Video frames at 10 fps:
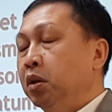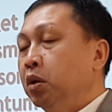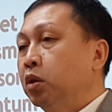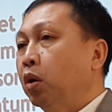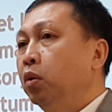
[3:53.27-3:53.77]

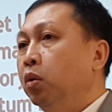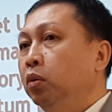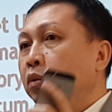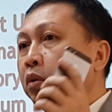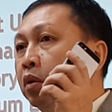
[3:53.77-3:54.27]
So,
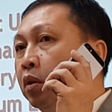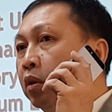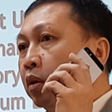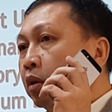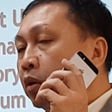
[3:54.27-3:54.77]
nung
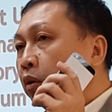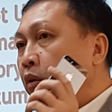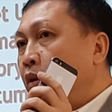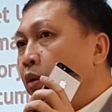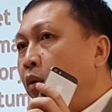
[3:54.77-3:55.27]
nung,
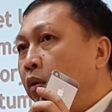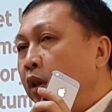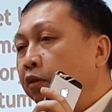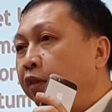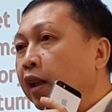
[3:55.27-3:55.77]
nung
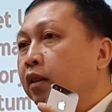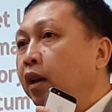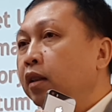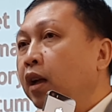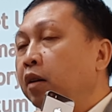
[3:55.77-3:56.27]
na-fail
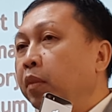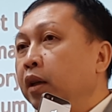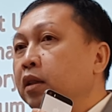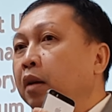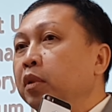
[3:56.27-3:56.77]
trade na kami,
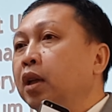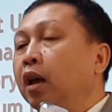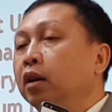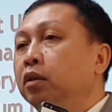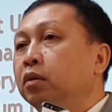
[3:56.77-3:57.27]
sabi
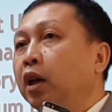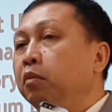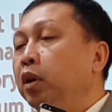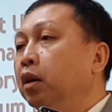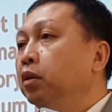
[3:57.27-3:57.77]
sa akin nung
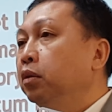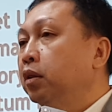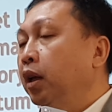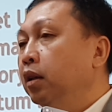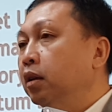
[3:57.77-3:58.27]
kaibigan kong
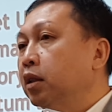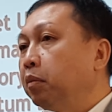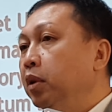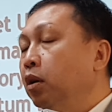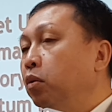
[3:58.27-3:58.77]
trader,
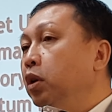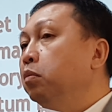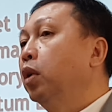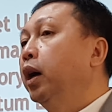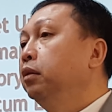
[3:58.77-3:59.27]
sabi niya, kunin
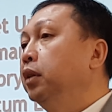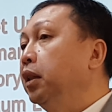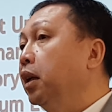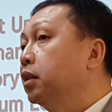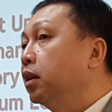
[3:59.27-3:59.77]
mo nga yung
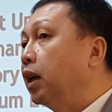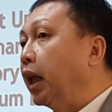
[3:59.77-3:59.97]
details ng